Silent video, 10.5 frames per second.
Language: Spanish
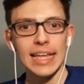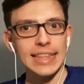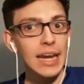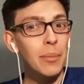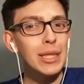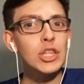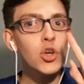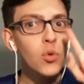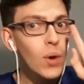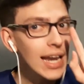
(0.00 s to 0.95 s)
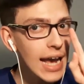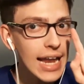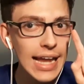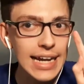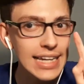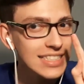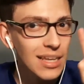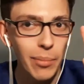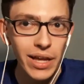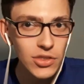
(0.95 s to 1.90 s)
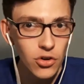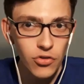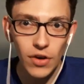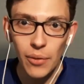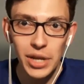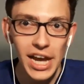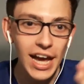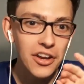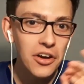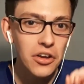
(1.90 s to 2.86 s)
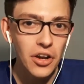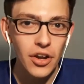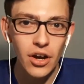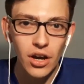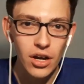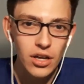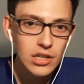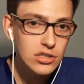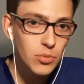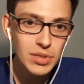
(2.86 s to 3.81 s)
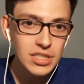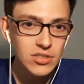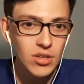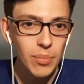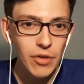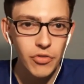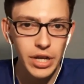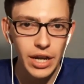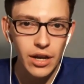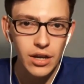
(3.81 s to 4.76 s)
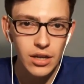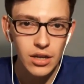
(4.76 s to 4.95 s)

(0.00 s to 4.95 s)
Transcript: Tremendo igual la que se mandó Fabra. No, no, no. Yo pensé que iba para afuera.